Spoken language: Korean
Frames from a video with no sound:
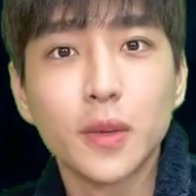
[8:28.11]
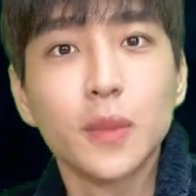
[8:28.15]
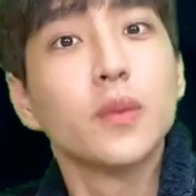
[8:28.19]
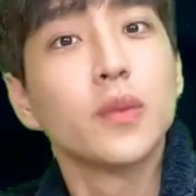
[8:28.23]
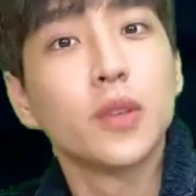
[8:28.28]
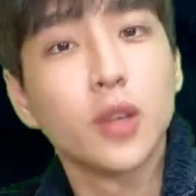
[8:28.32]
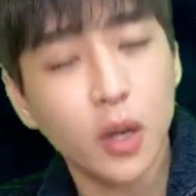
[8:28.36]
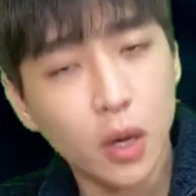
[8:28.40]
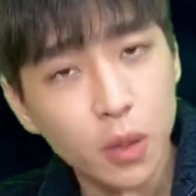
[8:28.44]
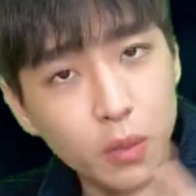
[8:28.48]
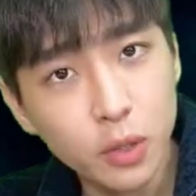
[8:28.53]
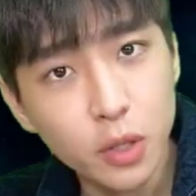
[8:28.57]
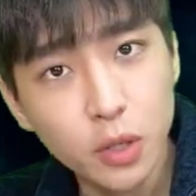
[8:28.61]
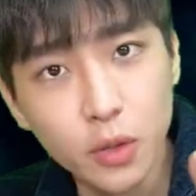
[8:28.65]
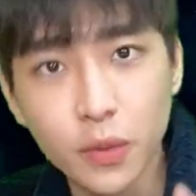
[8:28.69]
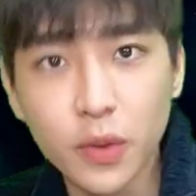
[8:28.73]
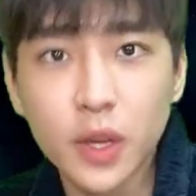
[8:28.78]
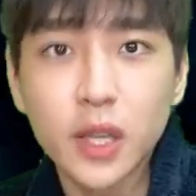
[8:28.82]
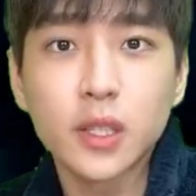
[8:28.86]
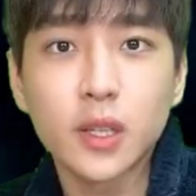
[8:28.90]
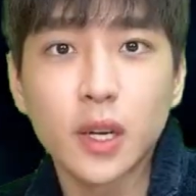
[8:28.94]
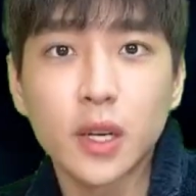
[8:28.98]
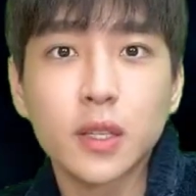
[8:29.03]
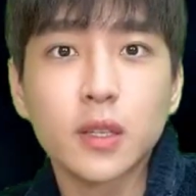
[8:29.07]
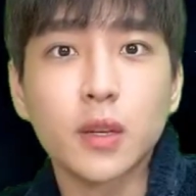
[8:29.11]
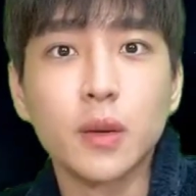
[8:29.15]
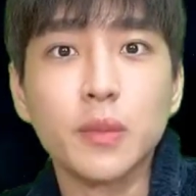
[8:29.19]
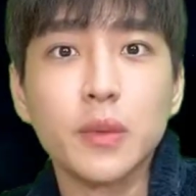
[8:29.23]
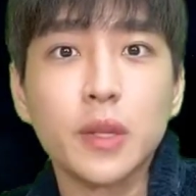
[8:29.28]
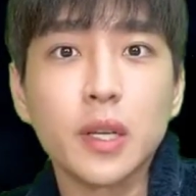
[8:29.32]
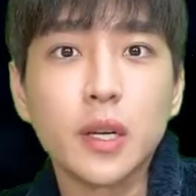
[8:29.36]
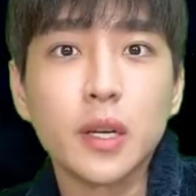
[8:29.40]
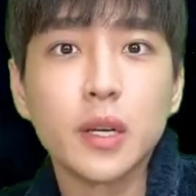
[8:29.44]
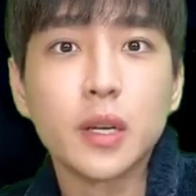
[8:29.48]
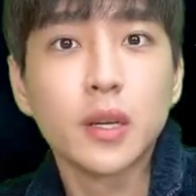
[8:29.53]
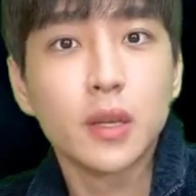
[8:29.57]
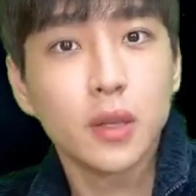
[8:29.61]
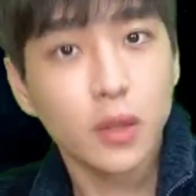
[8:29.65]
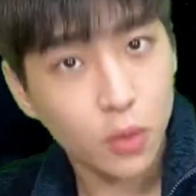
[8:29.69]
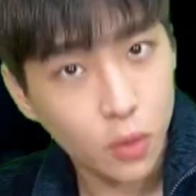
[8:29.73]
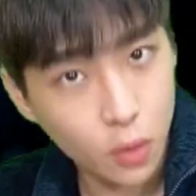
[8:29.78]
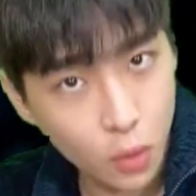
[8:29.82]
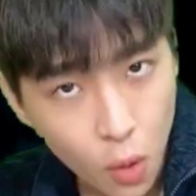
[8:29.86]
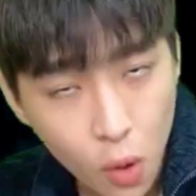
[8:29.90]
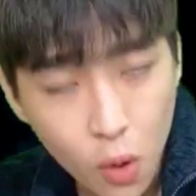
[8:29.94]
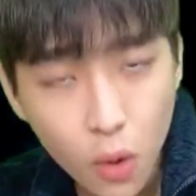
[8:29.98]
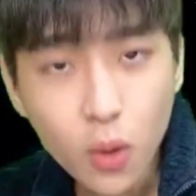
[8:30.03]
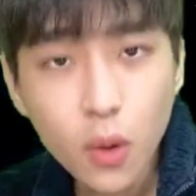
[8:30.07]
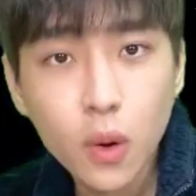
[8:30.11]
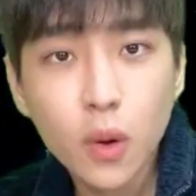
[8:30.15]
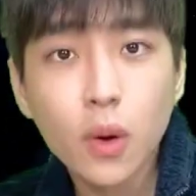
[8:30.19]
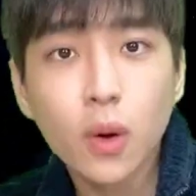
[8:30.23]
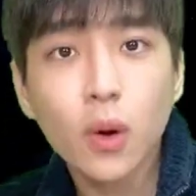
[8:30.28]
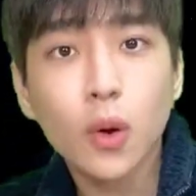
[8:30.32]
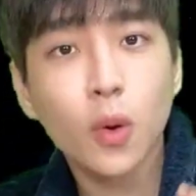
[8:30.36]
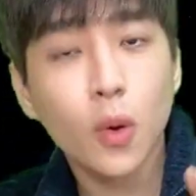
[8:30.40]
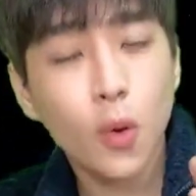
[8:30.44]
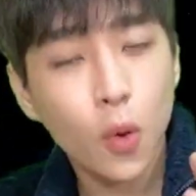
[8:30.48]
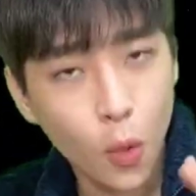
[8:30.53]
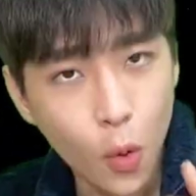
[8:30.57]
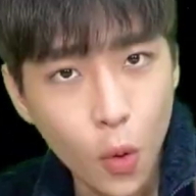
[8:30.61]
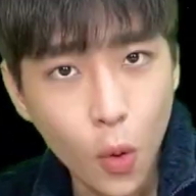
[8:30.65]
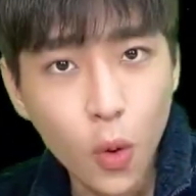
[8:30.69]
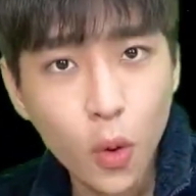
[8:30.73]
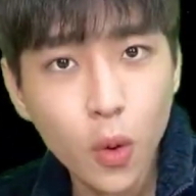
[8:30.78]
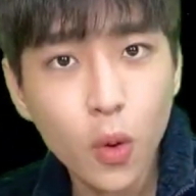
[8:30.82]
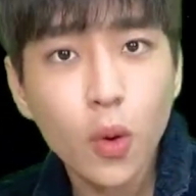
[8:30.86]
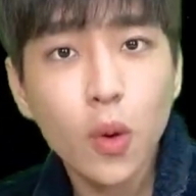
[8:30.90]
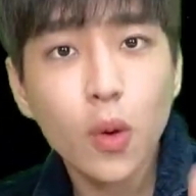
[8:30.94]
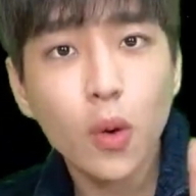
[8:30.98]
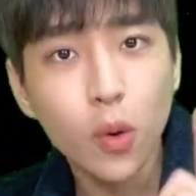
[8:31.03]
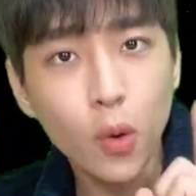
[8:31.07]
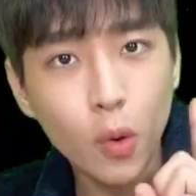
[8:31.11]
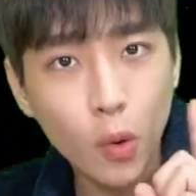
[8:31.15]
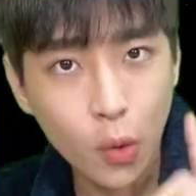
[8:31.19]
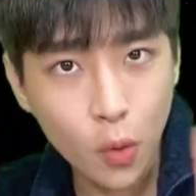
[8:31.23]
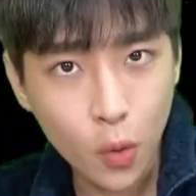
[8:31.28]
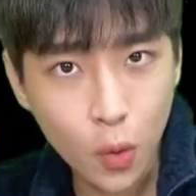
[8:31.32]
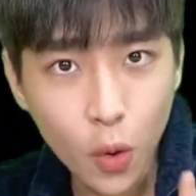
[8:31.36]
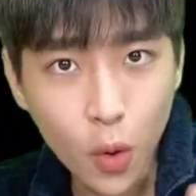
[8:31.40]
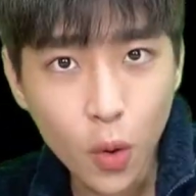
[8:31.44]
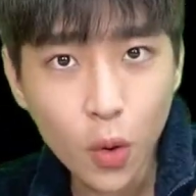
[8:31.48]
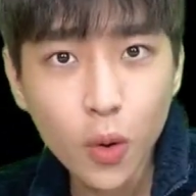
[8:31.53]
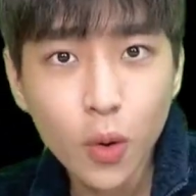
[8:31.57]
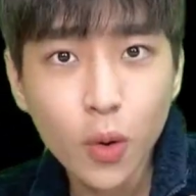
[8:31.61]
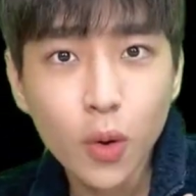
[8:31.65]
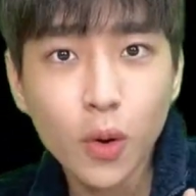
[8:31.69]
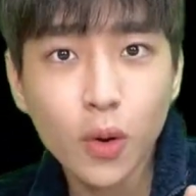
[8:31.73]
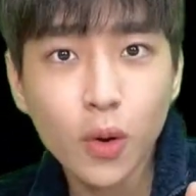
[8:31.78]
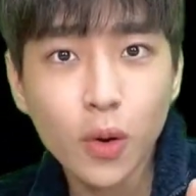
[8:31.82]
여러분들을 위해서 하는 겁니다. 꼭, 꼭, 꼭